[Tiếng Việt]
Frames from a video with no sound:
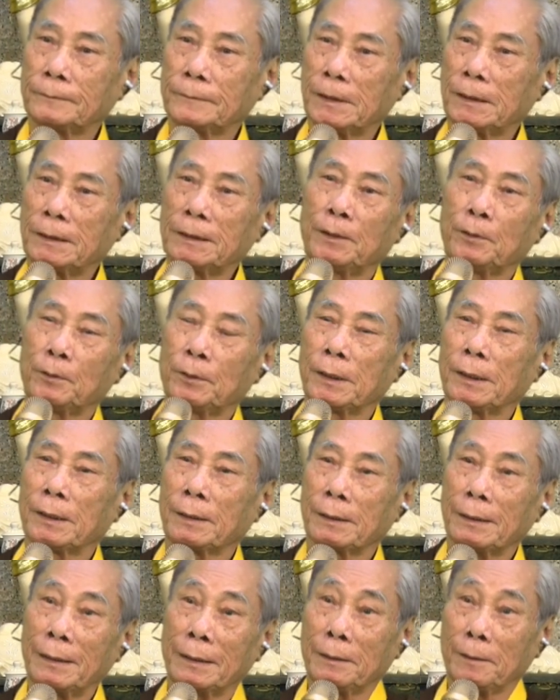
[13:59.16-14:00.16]
với điều
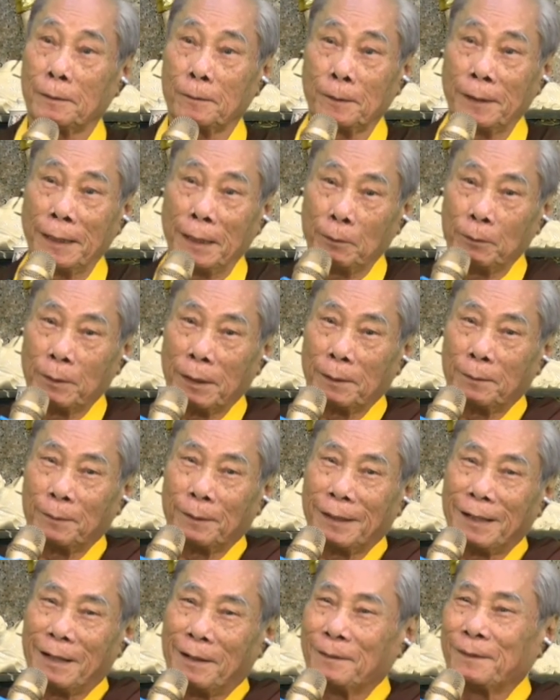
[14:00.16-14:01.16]
kiện anh đừng có gieo
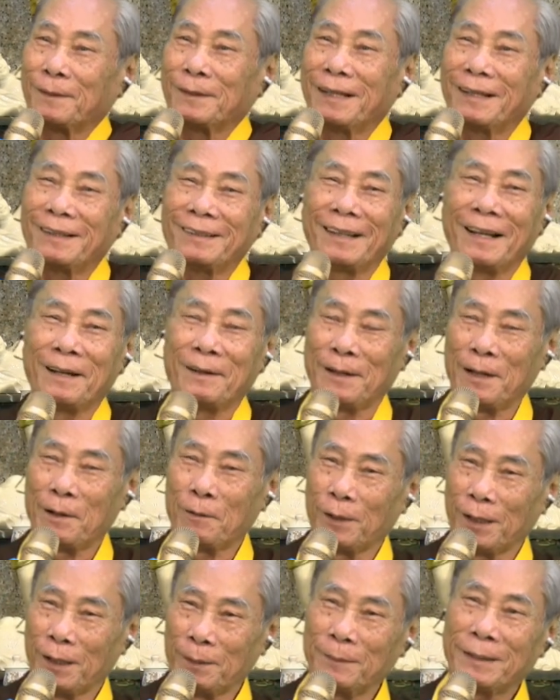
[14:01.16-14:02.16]

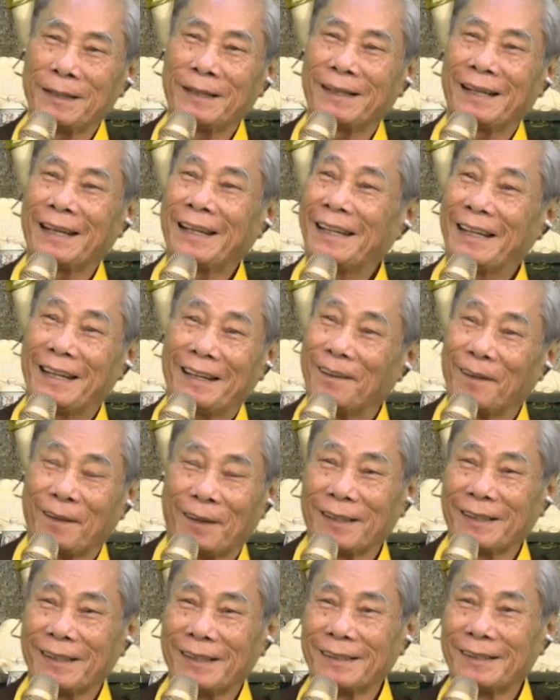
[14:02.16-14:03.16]
nghiệp với cái gì
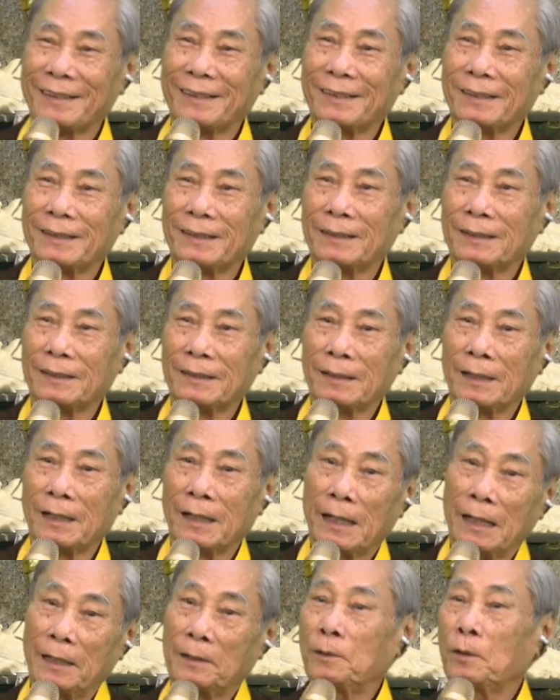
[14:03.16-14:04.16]
đó.
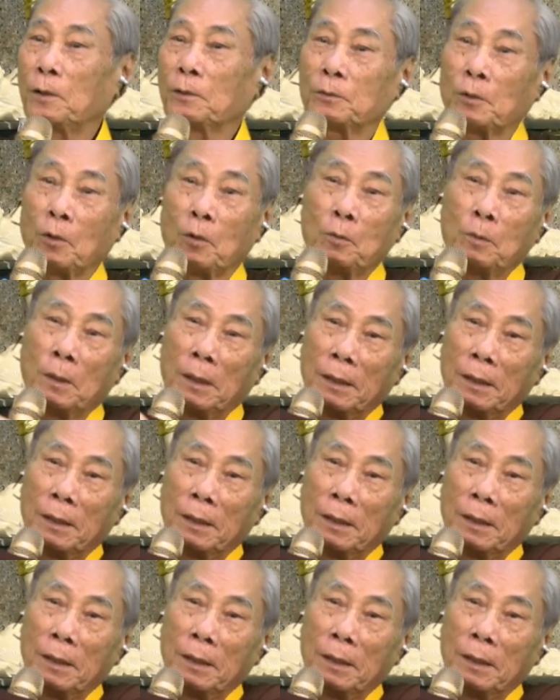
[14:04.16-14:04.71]
Anh vô tu